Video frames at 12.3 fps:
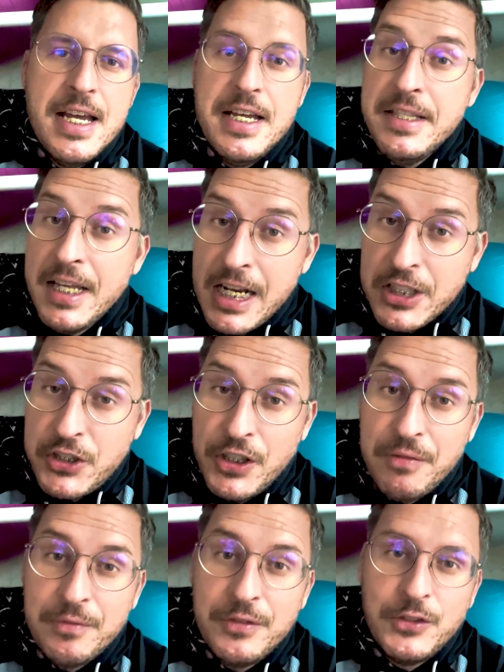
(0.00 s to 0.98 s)
E, na
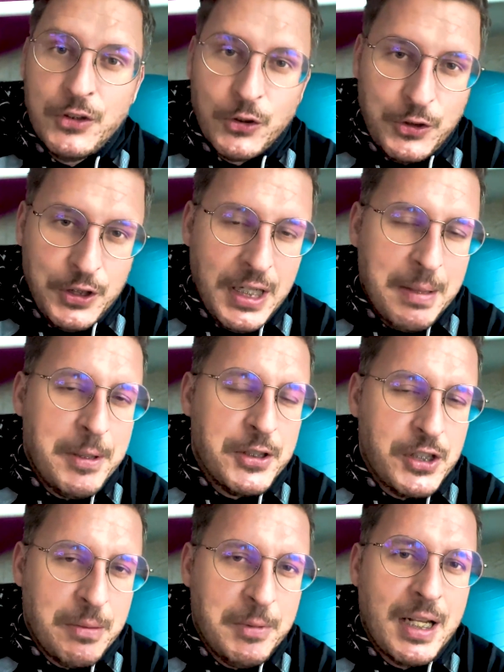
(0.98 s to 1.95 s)
razie to tyle.
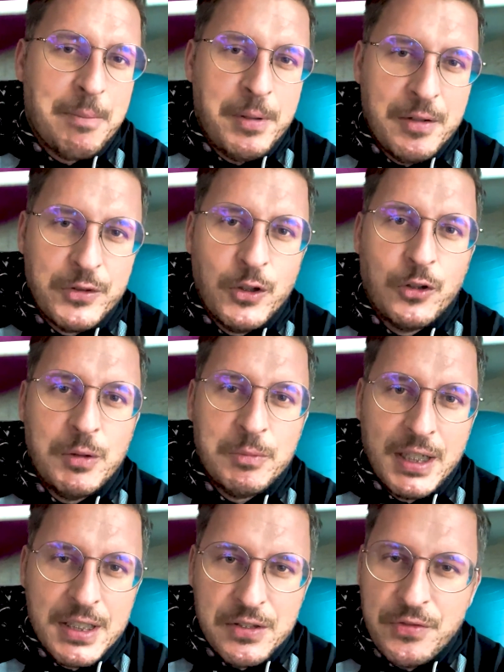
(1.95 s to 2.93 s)
Będziemy na pewno o
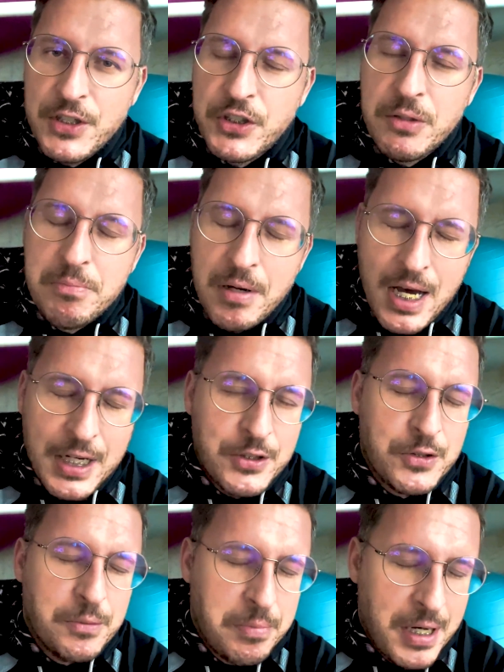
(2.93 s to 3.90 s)
tym transferze
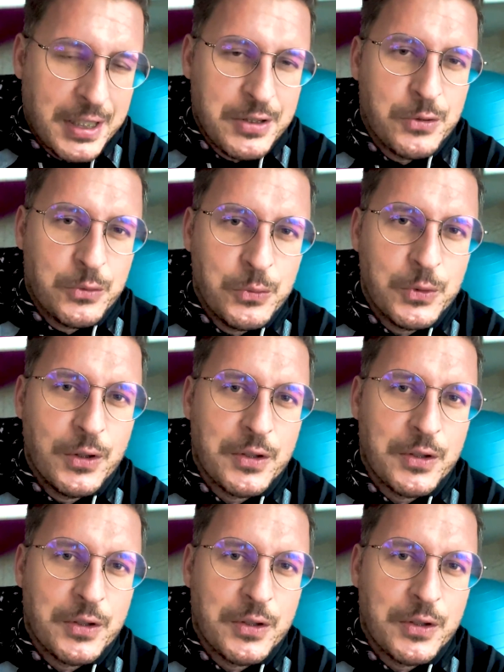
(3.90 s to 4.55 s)
bardzo, bardzo długo